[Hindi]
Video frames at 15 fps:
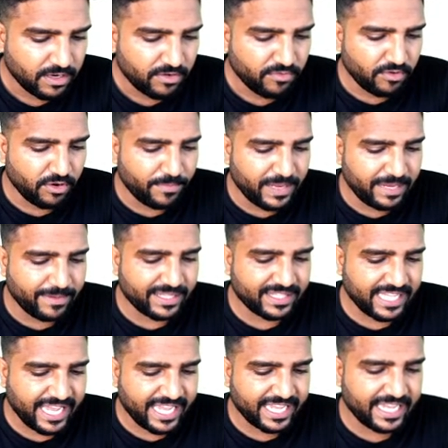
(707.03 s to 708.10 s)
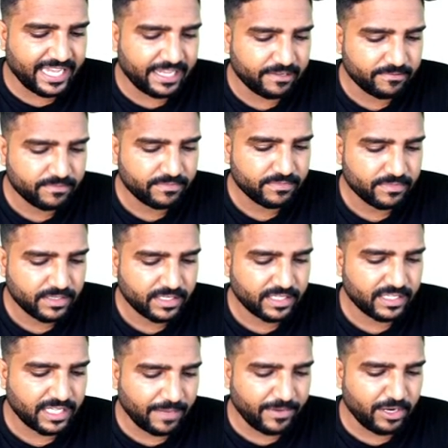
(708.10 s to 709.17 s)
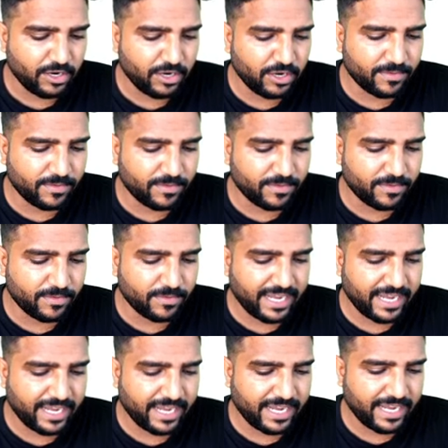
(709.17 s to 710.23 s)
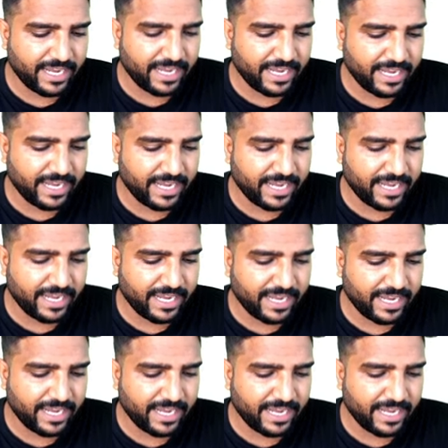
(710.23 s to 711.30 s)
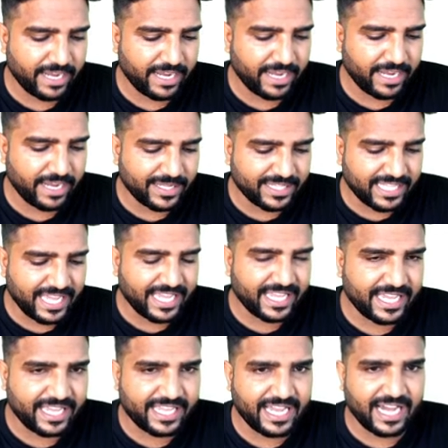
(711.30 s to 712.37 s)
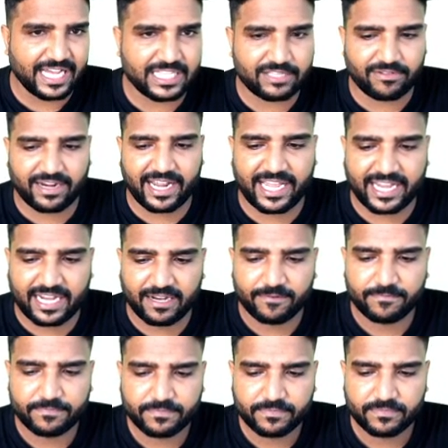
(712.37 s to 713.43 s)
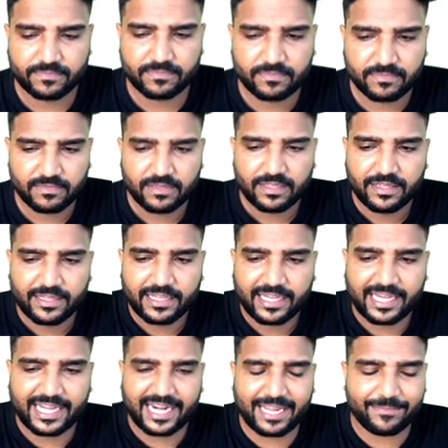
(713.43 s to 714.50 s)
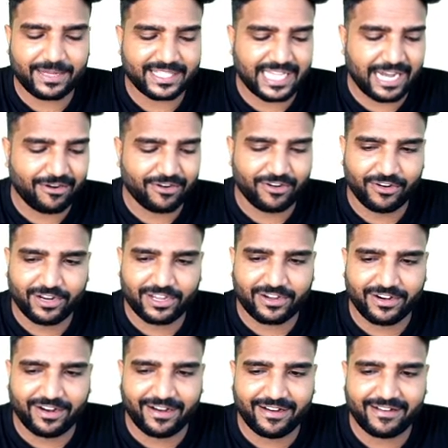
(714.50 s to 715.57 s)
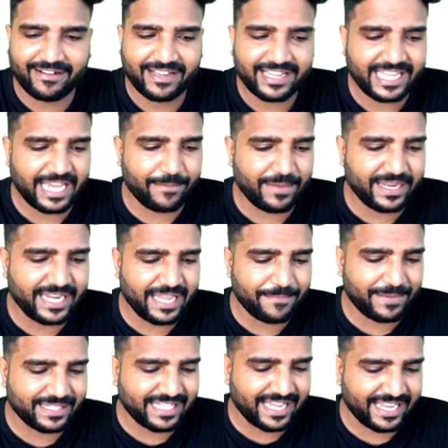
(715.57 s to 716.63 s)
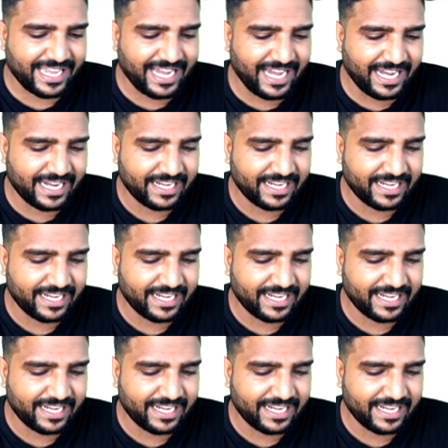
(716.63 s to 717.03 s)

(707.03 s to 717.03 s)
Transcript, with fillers: वो भी बताएंगी सभी लोग बताओ गई सभी लोग बताएंगे क्या आंसर आएगा अरे बताओ ढोल को ये भी नहीं पता क्या